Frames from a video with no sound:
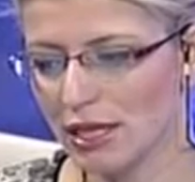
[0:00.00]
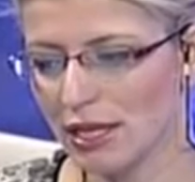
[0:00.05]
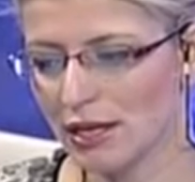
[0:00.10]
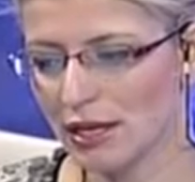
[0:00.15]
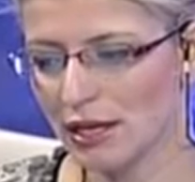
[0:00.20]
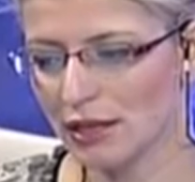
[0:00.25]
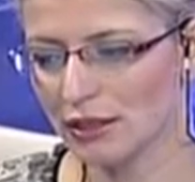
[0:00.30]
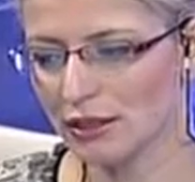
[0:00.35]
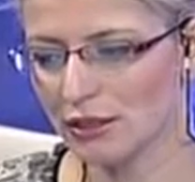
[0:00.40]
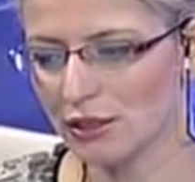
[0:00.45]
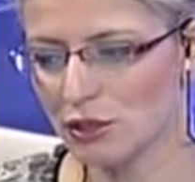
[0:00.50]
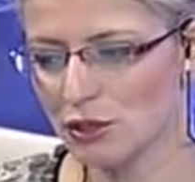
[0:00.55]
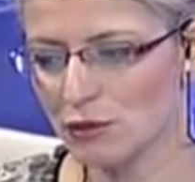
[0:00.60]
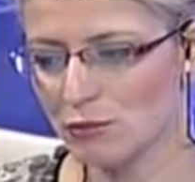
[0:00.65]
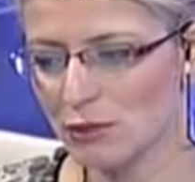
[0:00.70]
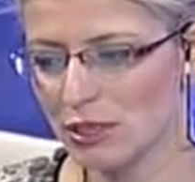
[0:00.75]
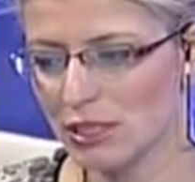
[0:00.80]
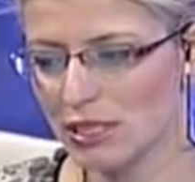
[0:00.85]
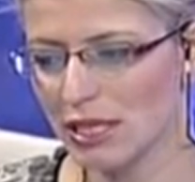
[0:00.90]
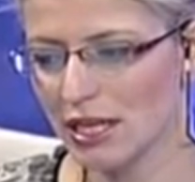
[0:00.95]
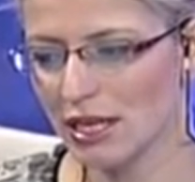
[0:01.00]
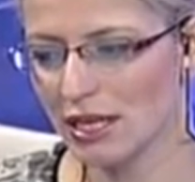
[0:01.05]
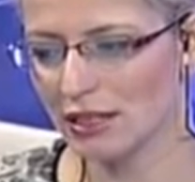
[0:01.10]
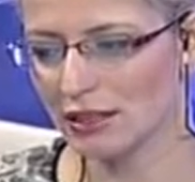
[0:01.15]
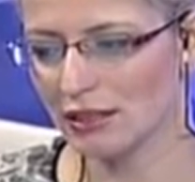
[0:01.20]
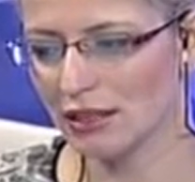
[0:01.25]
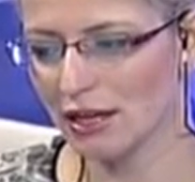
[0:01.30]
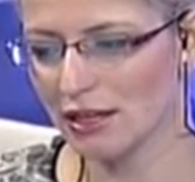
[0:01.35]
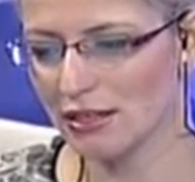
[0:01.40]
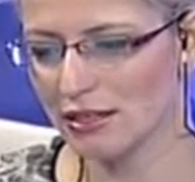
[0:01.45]
Gelen arkadaşımız gerek
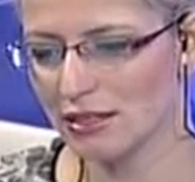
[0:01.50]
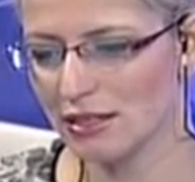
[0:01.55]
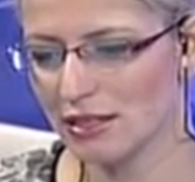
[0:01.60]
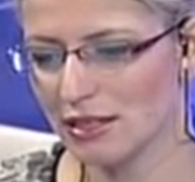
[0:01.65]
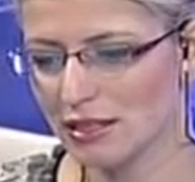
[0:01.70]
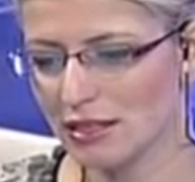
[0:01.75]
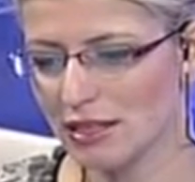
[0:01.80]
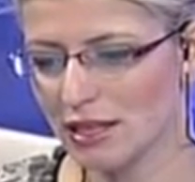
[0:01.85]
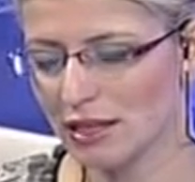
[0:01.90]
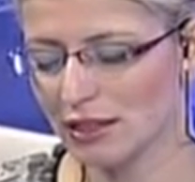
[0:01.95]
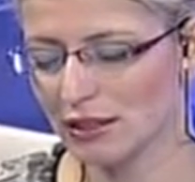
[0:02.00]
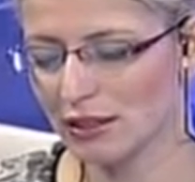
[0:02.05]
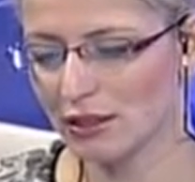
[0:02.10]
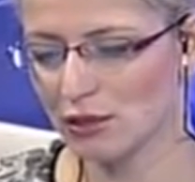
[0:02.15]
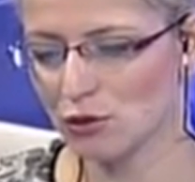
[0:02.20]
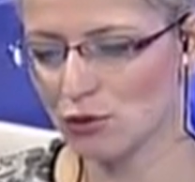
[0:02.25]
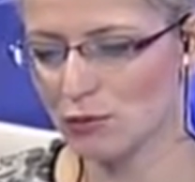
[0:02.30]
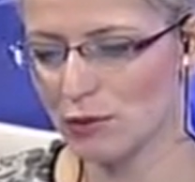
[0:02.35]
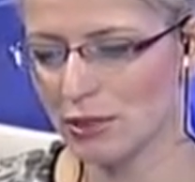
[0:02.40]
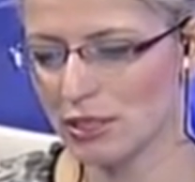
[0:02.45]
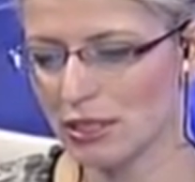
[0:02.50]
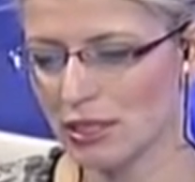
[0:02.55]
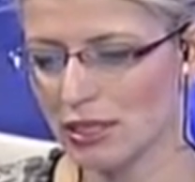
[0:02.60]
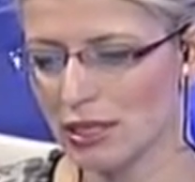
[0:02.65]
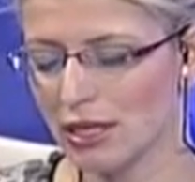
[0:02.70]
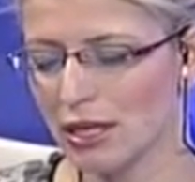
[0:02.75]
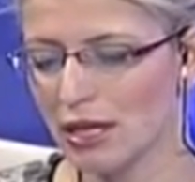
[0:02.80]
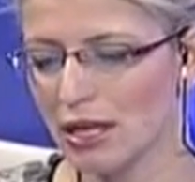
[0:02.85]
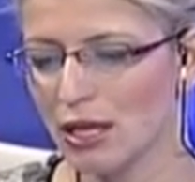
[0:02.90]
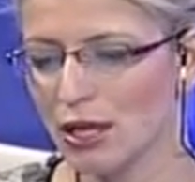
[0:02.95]
tahsil gerek
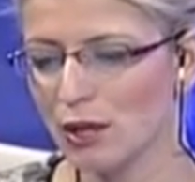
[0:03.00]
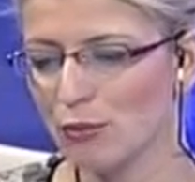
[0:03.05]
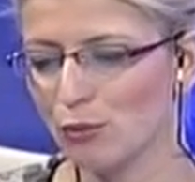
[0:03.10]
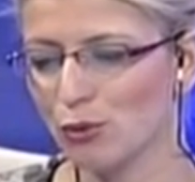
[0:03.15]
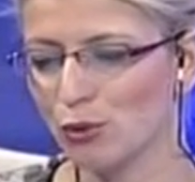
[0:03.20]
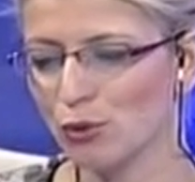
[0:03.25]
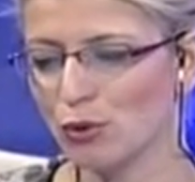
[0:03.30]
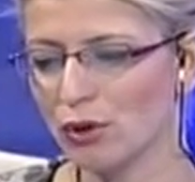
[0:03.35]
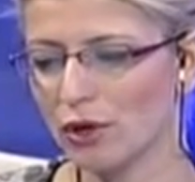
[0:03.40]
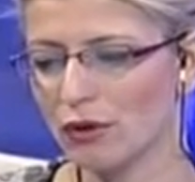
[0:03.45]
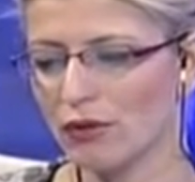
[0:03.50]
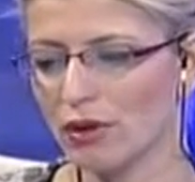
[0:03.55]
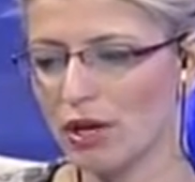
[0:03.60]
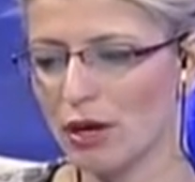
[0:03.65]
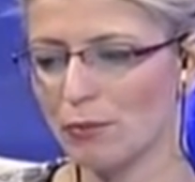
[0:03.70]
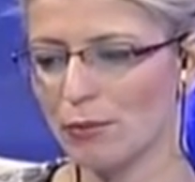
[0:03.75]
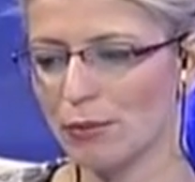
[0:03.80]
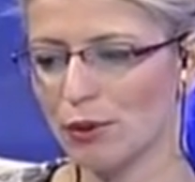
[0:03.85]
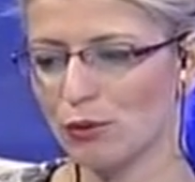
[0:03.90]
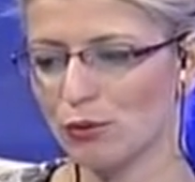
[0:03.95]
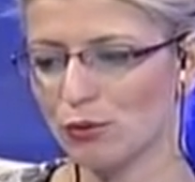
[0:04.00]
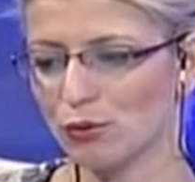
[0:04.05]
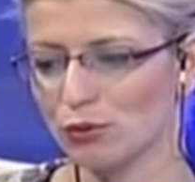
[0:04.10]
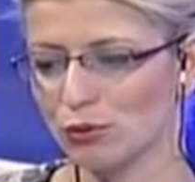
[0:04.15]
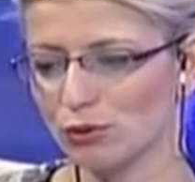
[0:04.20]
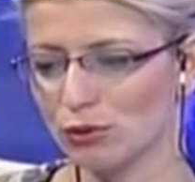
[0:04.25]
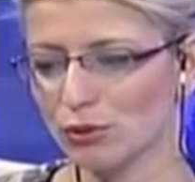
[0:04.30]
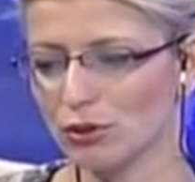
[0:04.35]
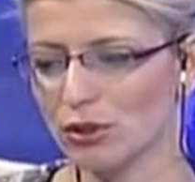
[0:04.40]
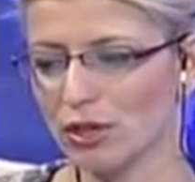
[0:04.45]
tecrübesiyle bu görevi yapmaya
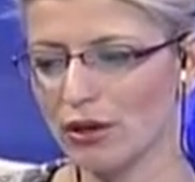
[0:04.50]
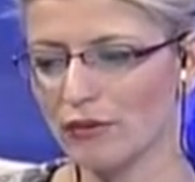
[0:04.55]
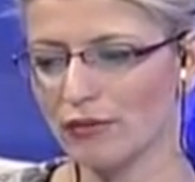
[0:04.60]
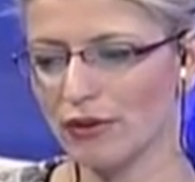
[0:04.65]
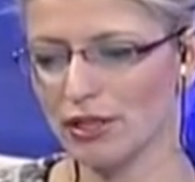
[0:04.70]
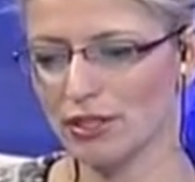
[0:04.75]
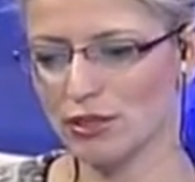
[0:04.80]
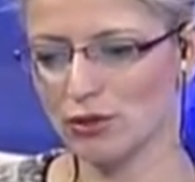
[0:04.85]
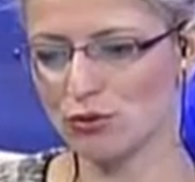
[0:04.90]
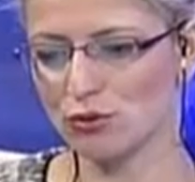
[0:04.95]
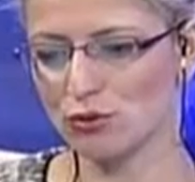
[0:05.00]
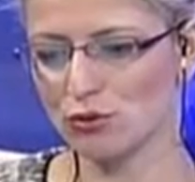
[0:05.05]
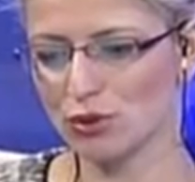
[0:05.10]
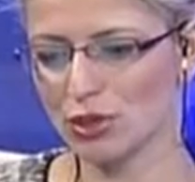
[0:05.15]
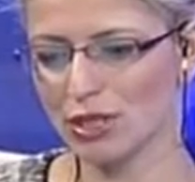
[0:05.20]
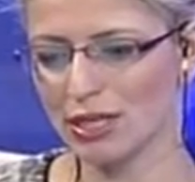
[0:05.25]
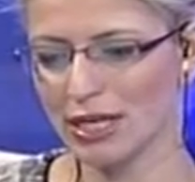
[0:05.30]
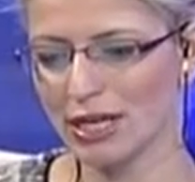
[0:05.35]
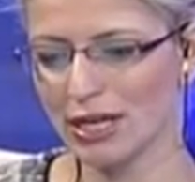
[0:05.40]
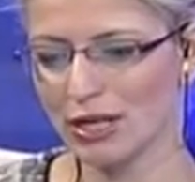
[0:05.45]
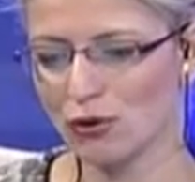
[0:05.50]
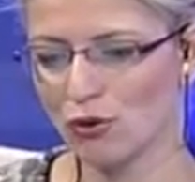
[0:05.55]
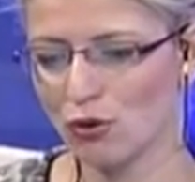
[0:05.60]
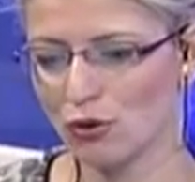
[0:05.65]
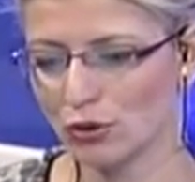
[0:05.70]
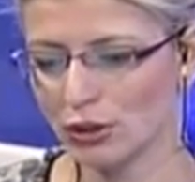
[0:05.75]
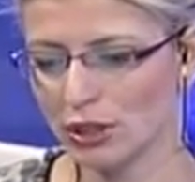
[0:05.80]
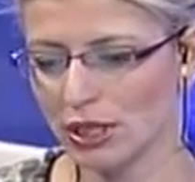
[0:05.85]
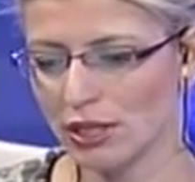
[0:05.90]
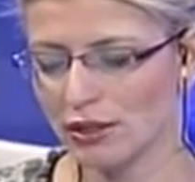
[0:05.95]
uygundur. Daha fazla söze gerek
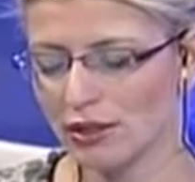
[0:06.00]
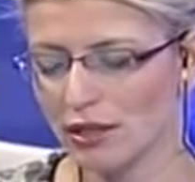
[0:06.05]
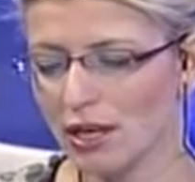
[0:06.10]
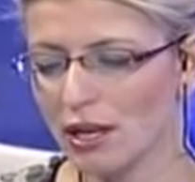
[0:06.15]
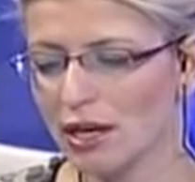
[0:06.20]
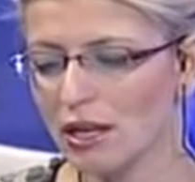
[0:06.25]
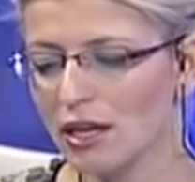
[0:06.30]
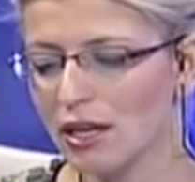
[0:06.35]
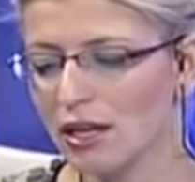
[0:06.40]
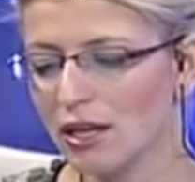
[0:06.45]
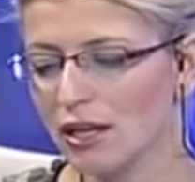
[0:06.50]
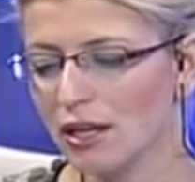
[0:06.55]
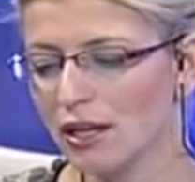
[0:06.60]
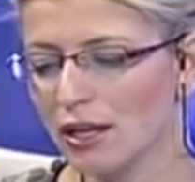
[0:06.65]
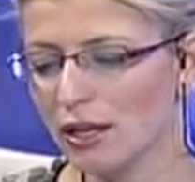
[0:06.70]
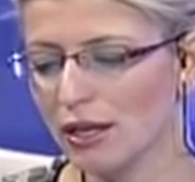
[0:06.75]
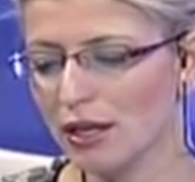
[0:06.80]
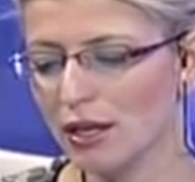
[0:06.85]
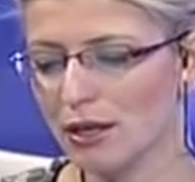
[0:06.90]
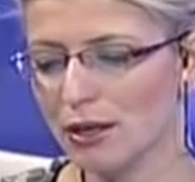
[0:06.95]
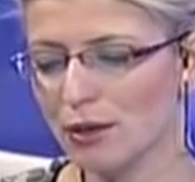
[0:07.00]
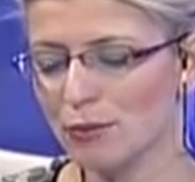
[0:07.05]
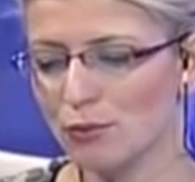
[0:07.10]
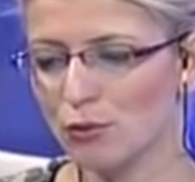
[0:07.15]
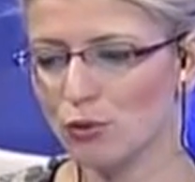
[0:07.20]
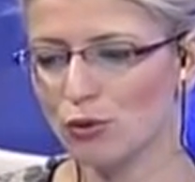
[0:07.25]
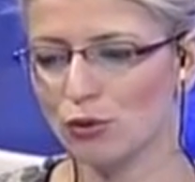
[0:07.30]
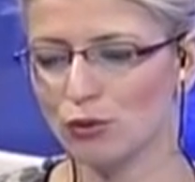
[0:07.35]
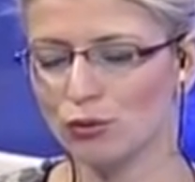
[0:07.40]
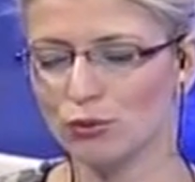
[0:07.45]
yok diye de e,
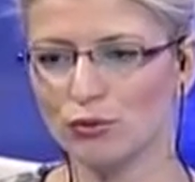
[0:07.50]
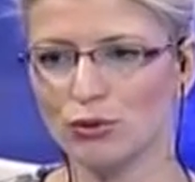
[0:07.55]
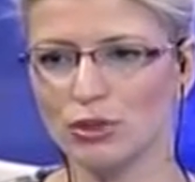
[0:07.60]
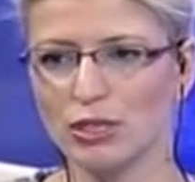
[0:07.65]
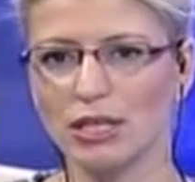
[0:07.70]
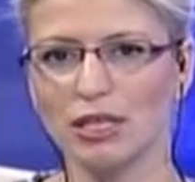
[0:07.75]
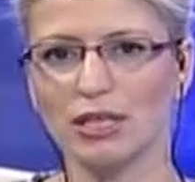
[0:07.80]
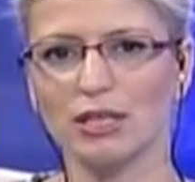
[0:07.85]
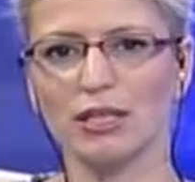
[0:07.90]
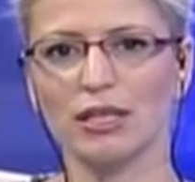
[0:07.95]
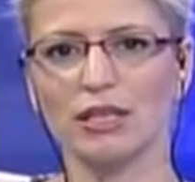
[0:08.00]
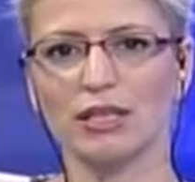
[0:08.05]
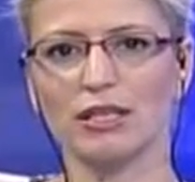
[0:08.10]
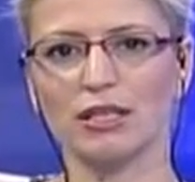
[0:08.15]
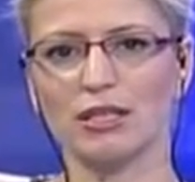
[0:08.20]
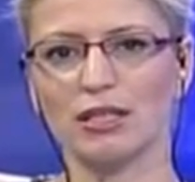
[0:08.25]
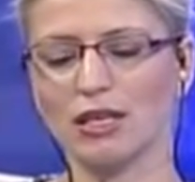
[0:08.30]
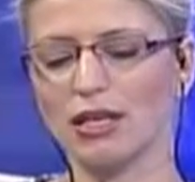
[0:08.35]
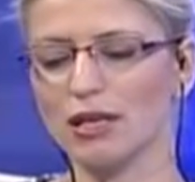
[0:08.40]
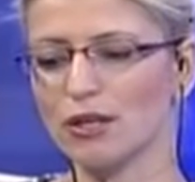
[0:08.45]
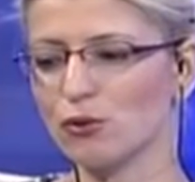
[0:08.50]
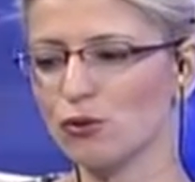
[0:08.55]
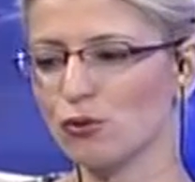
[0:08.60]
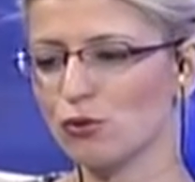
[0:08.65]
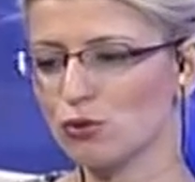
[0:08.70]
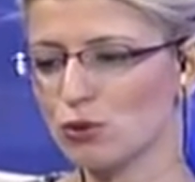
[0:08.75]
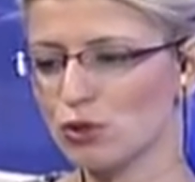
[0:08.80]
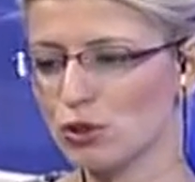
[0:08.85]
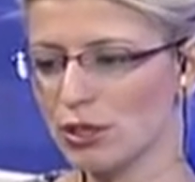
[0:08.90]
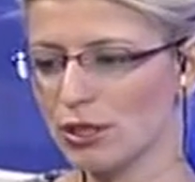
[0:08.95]
bu konu üzerindeki de
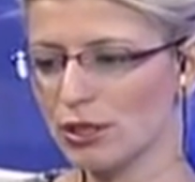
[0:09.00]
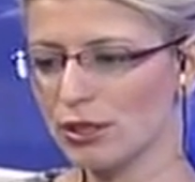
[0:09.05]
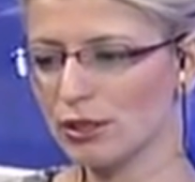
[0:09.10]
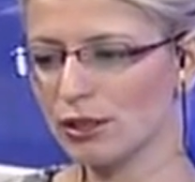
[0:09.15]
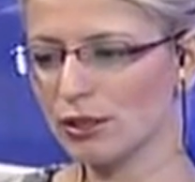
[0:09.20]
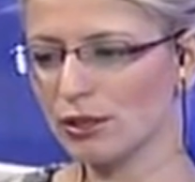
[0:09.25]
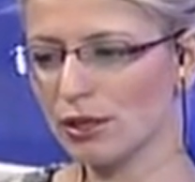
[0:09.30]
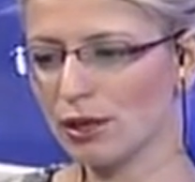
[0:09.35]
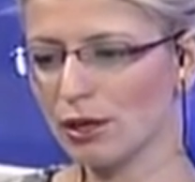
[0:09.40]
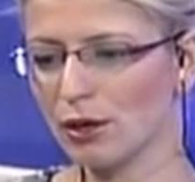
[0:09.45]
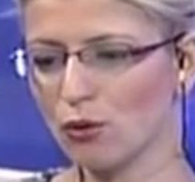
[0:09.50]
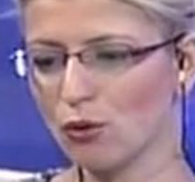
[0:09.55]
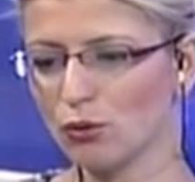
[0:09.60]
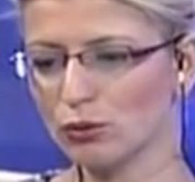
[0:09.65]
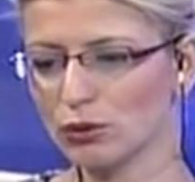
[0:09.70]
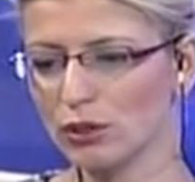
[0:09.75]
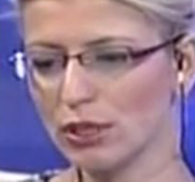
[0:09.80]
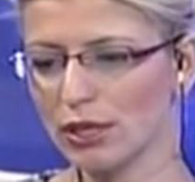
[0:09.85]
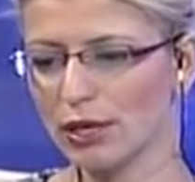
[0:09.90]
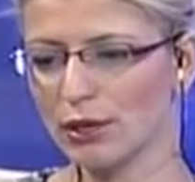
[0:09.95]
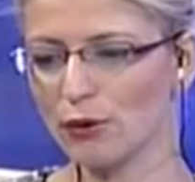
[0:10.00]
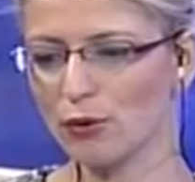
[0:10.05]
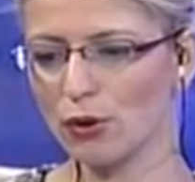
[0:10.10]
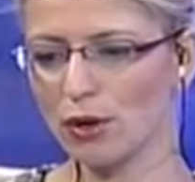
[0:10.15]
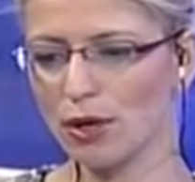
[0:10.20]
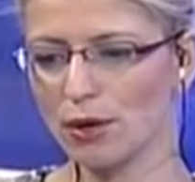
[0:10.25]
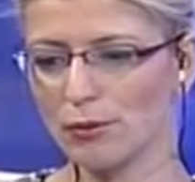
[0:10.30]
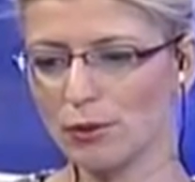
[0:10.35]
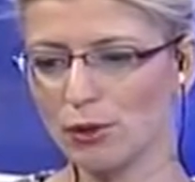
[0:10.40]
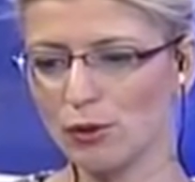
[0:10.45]
görüşlerini de ortaya
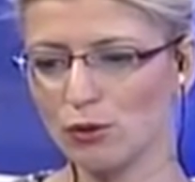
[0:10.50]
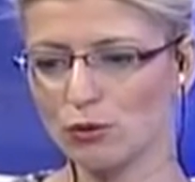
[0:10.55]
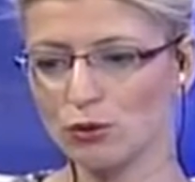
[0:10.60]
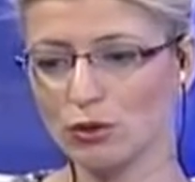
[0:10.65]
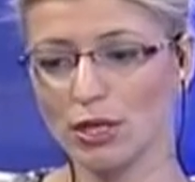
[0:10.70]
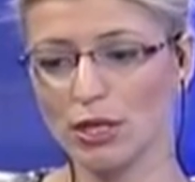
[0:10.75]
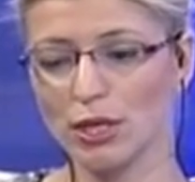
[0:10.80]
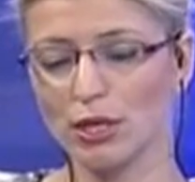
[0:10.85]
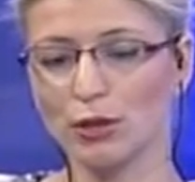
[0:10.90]
koyabiliyor.